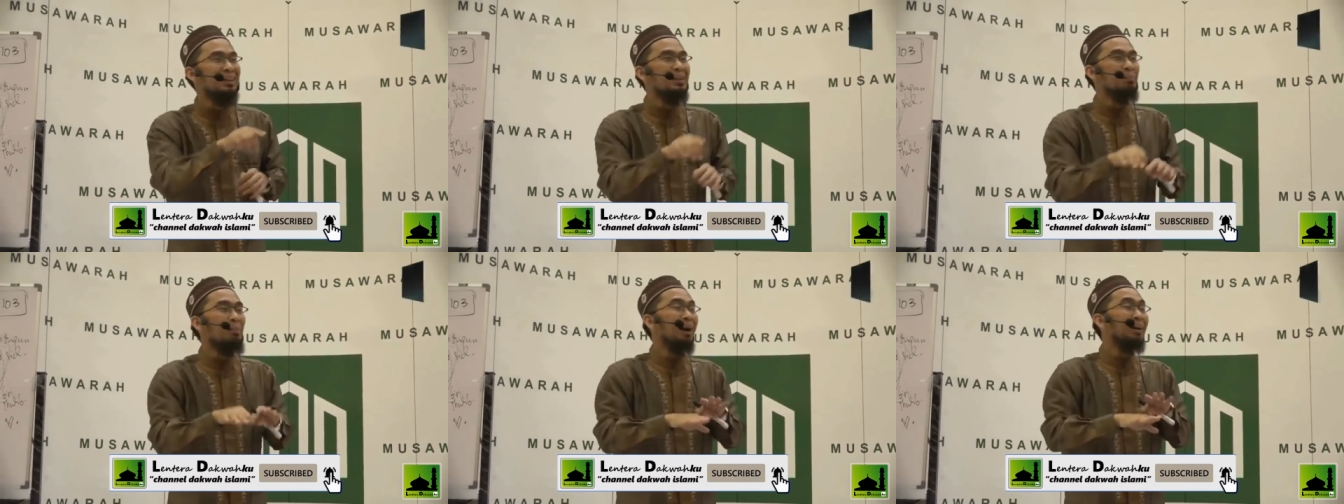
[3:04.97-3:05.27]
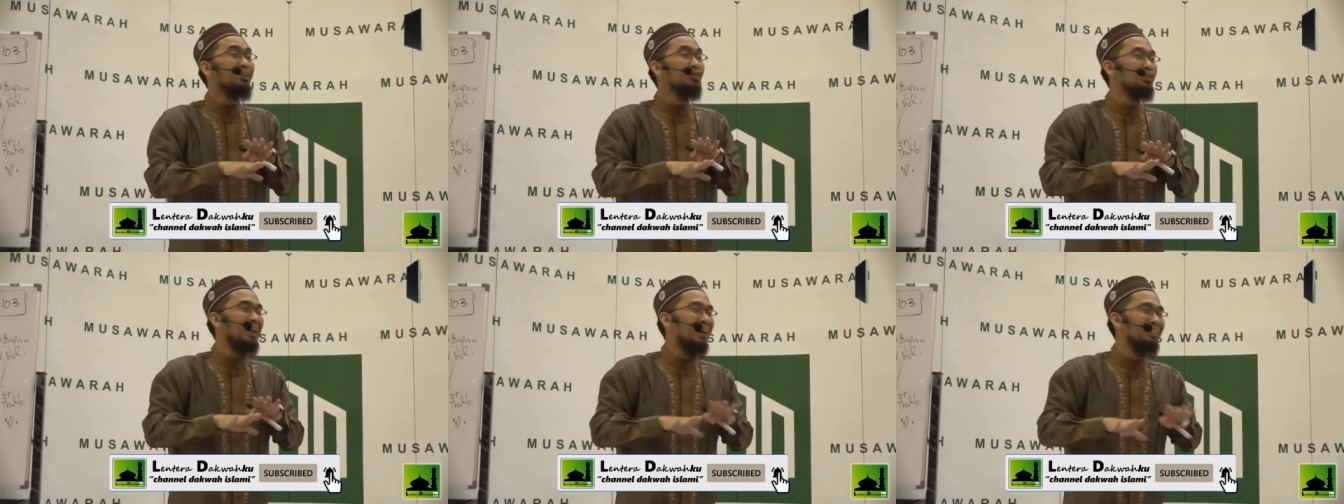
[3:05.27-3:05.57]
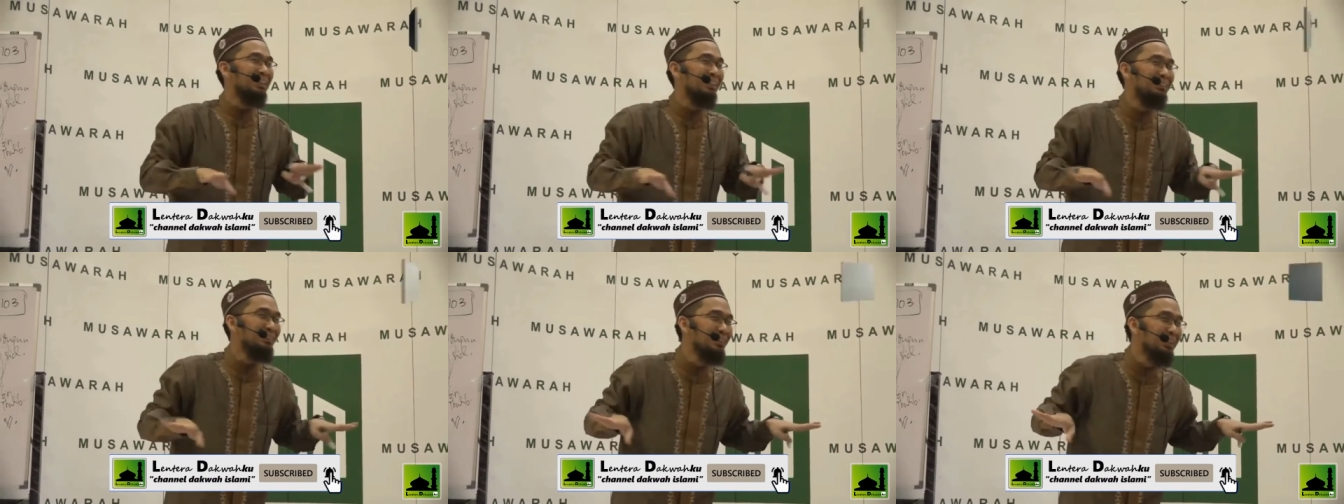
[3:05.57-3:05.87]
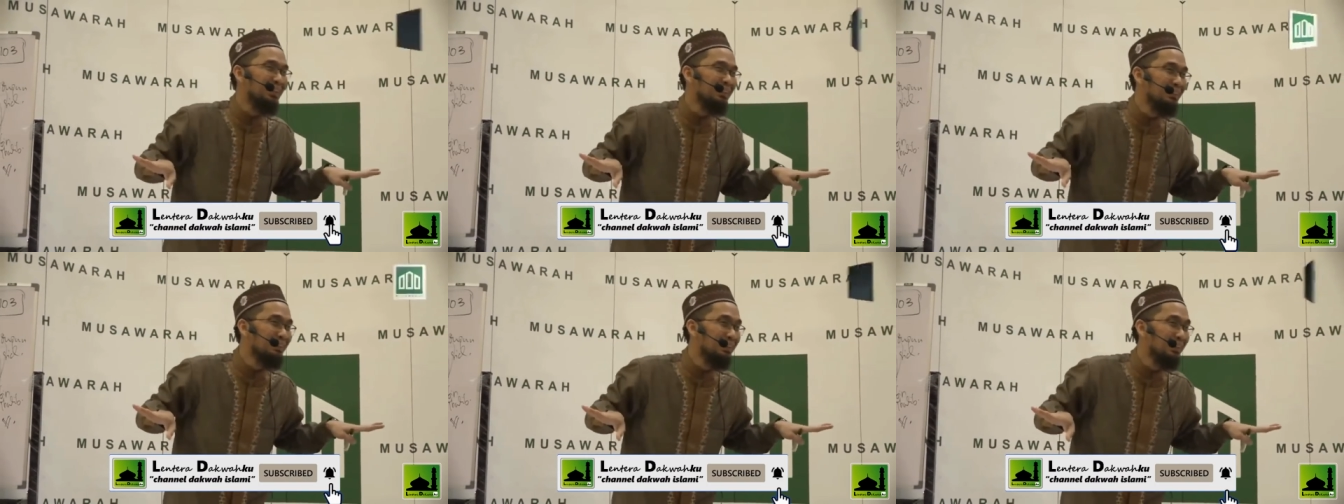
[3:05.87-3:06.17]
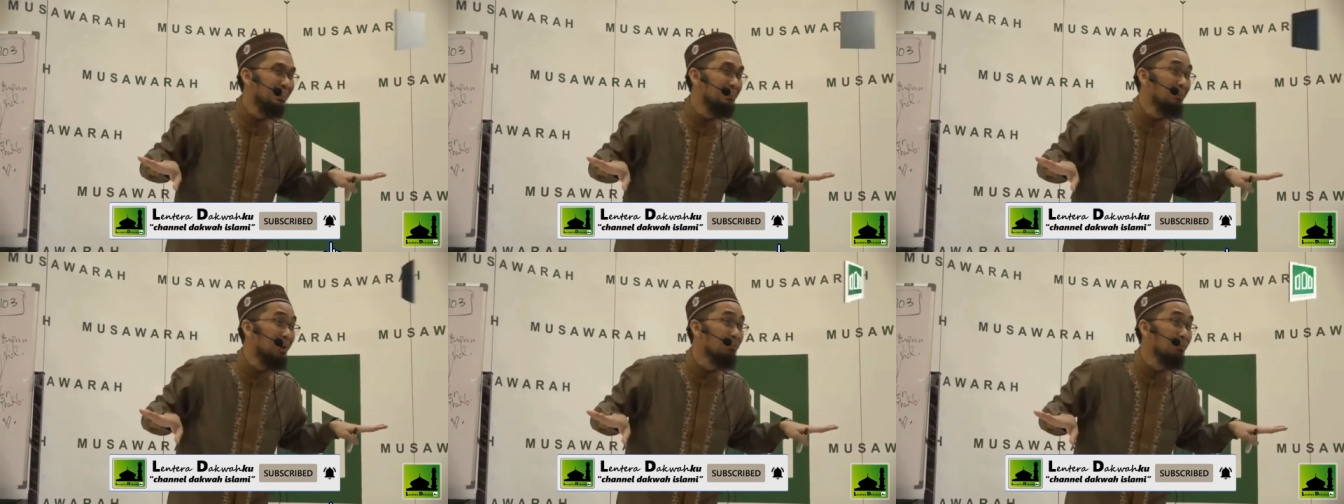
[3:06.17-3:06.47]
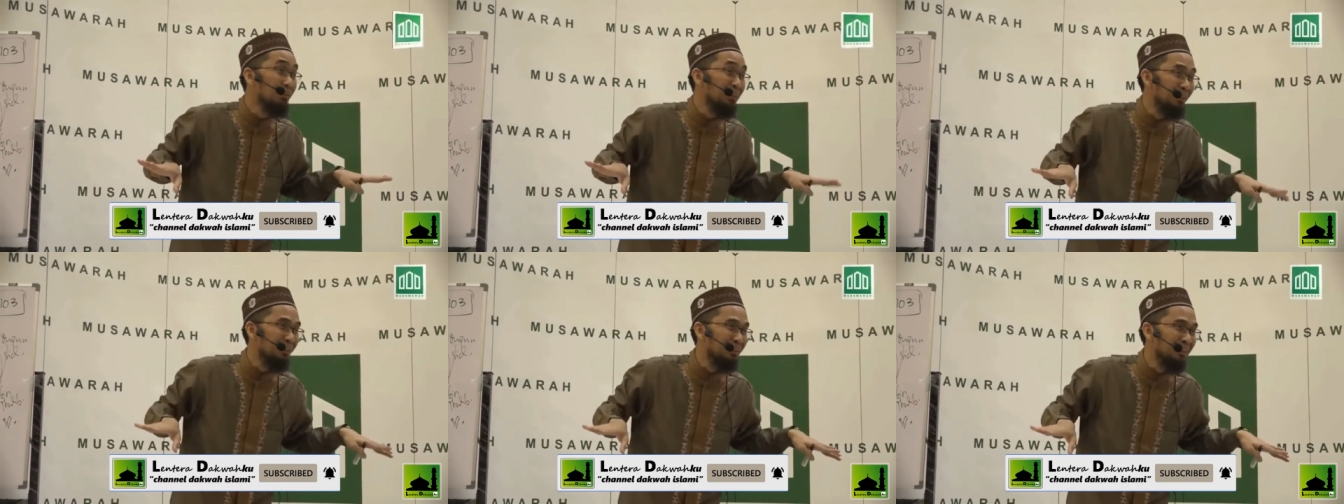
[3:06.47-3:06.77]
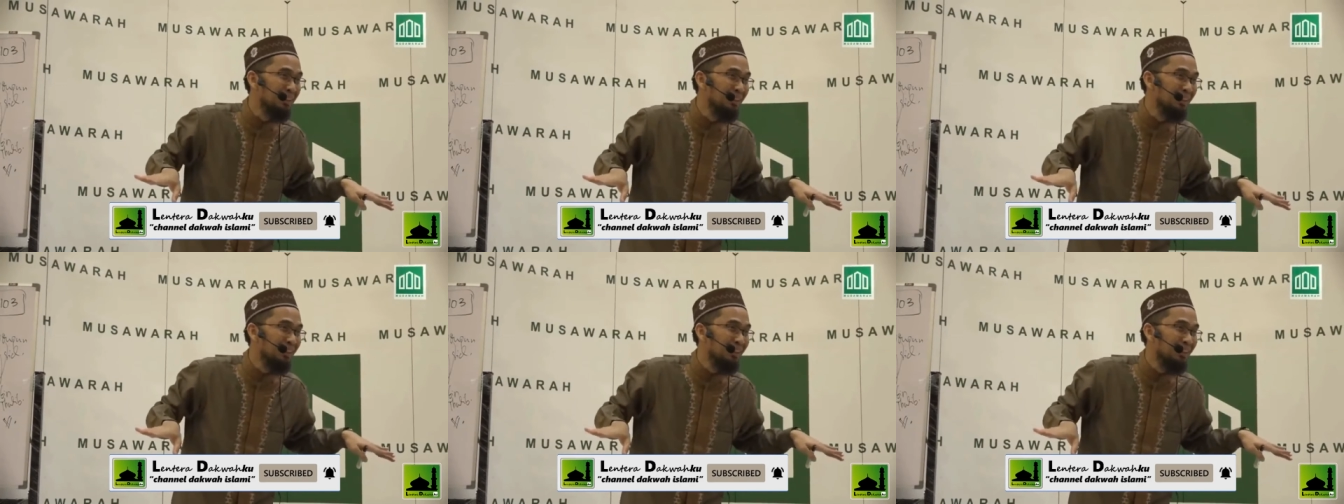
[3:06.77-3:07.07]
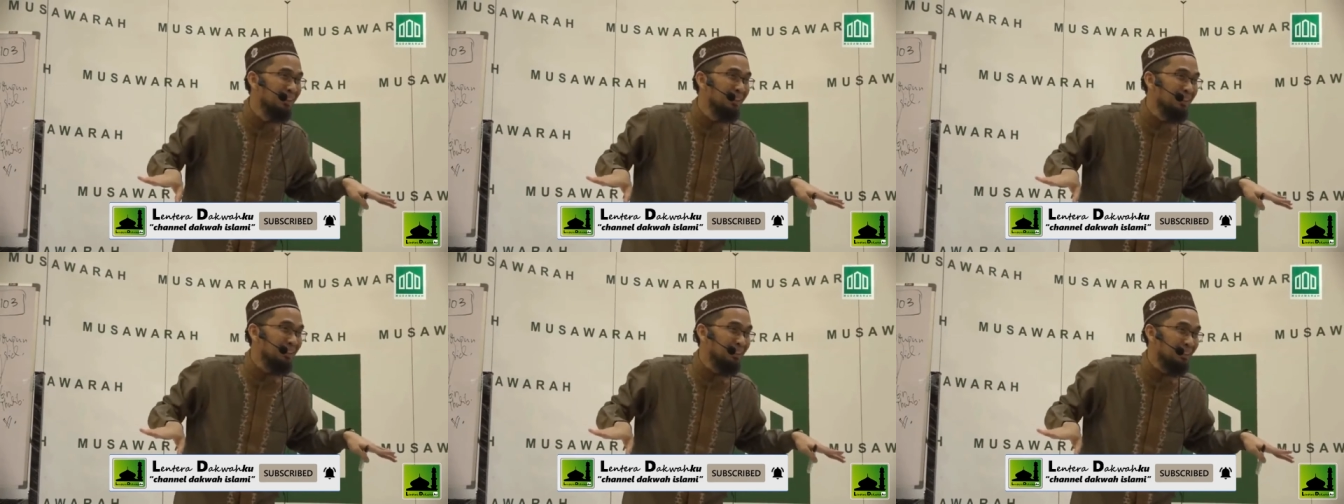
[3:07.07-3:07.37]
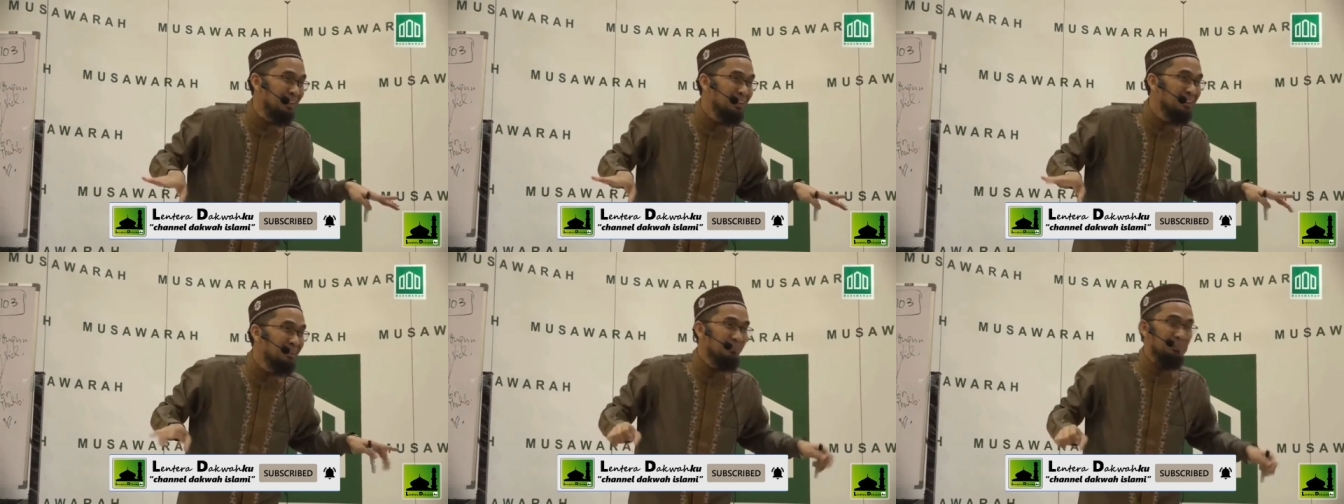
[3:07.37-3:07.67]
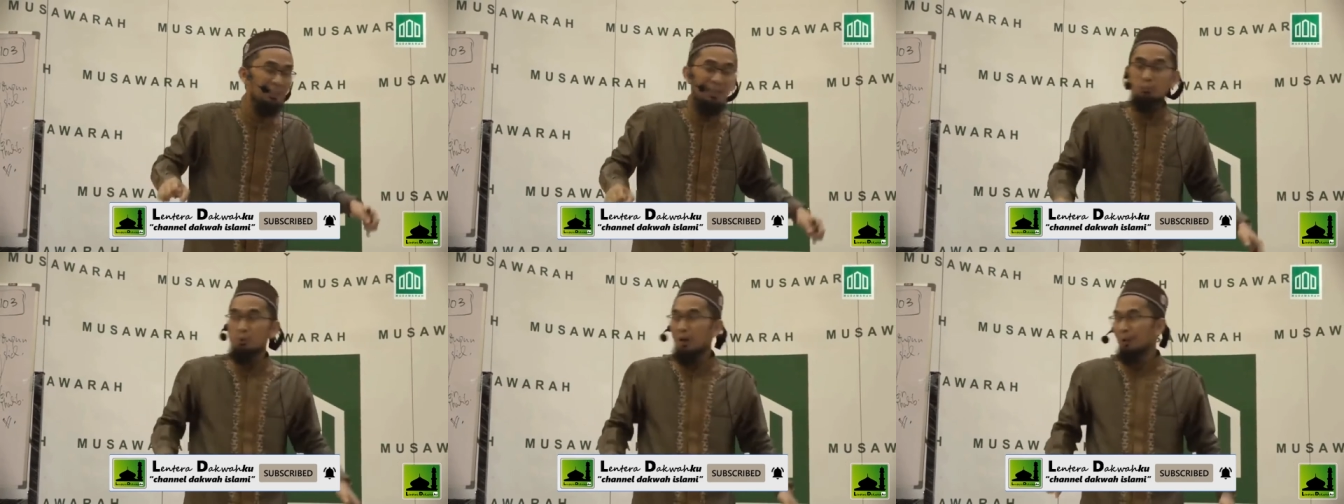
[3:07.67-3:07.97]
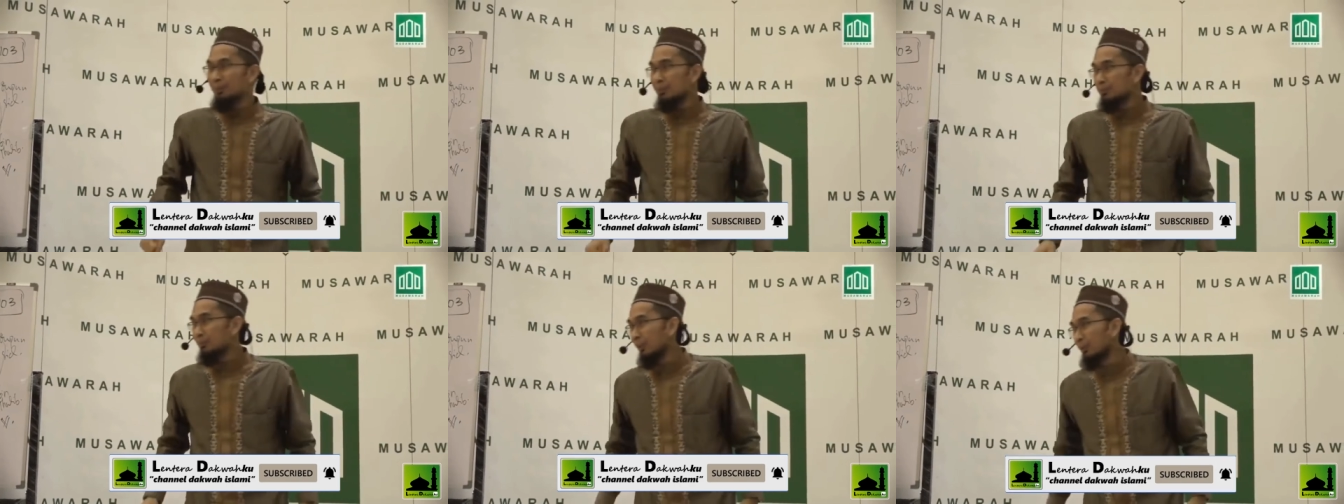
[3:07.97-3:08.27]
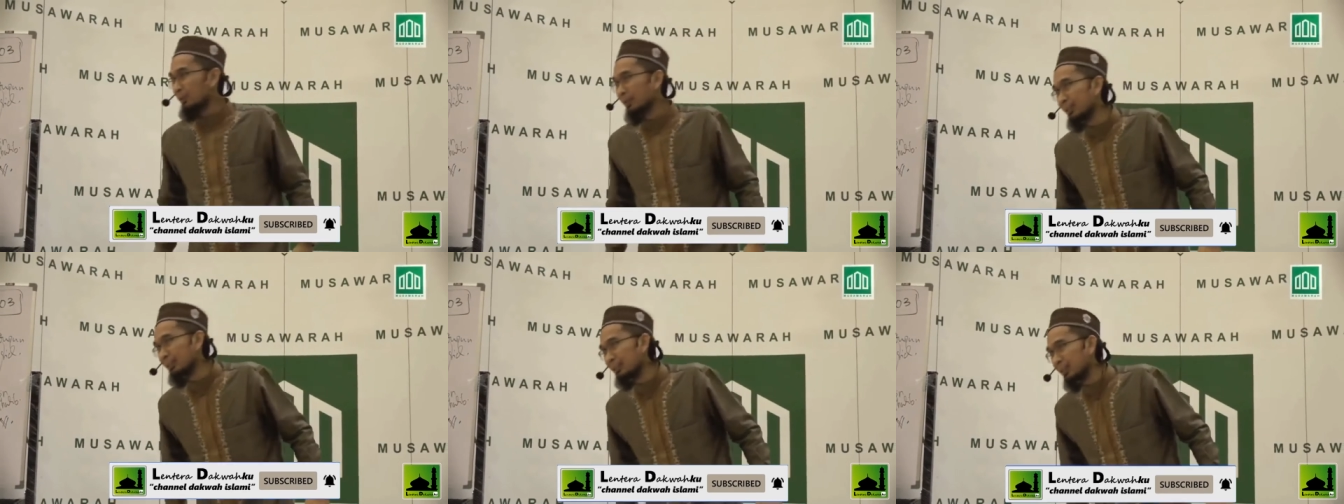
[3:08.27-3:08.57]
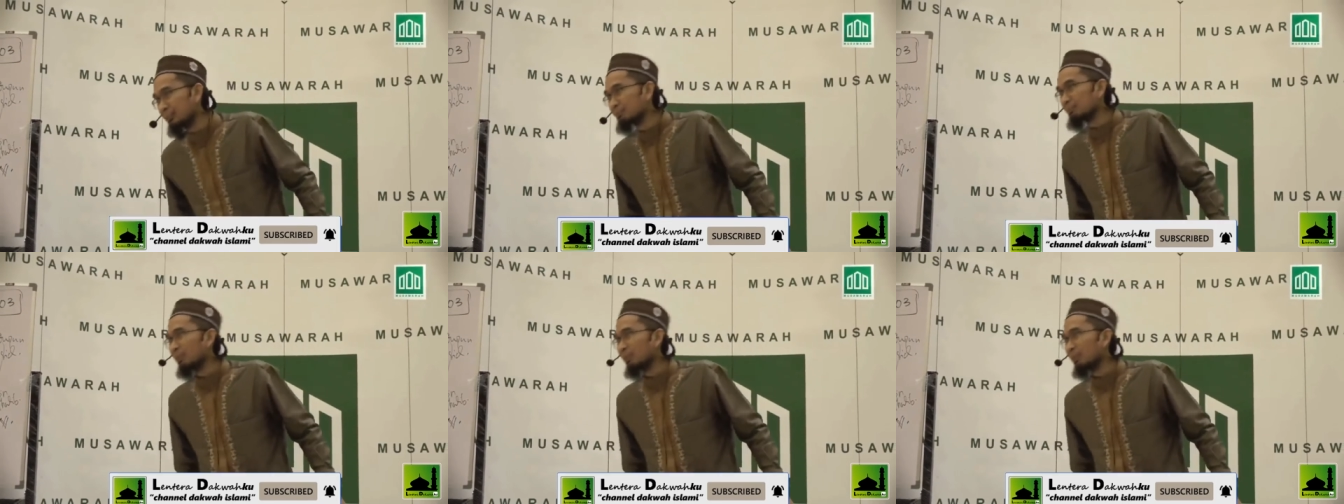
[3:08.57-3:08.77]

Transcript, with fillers: Maka sejak saat itu dikenal dengan nama Abu Daud. Oke, okay? Ibnu Abbas meriwayatkan